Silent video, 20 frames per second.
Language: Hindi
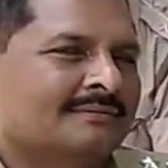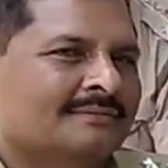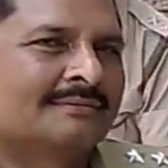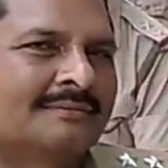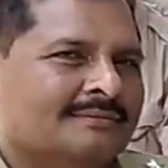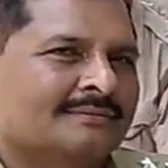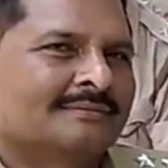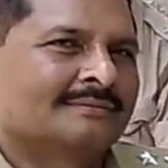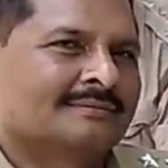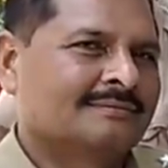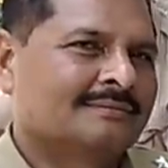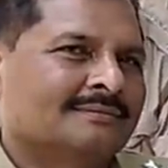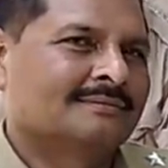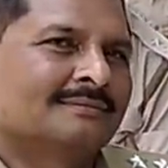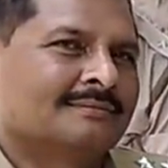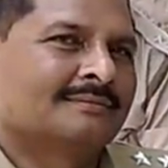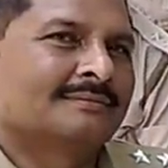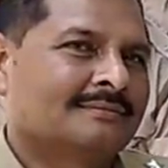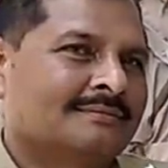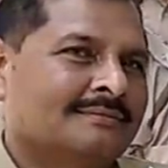सर को
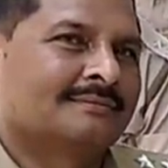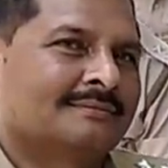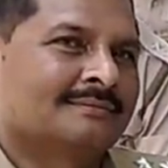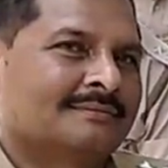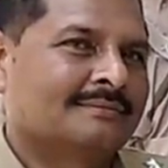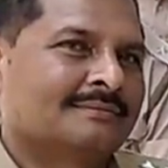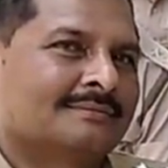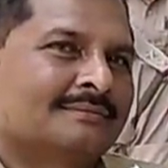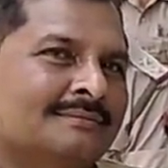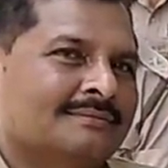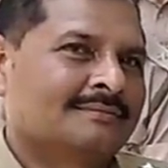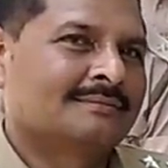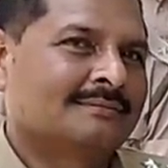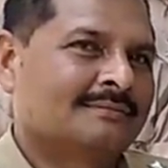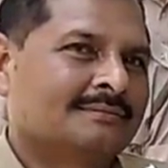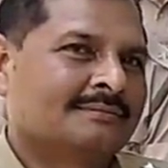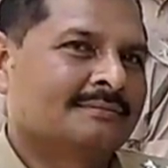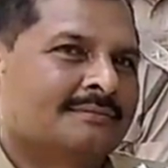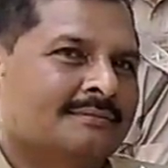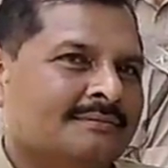पहली बार मैं देखा सर आप नए नए
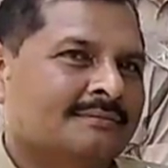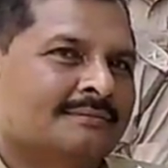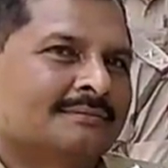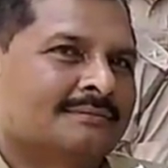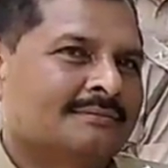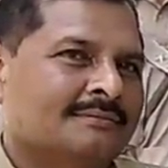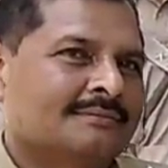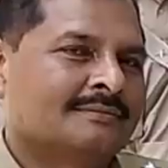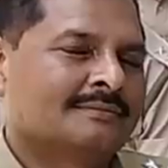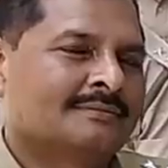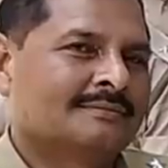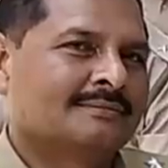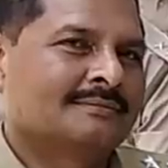आजमगढ़ में आए हैं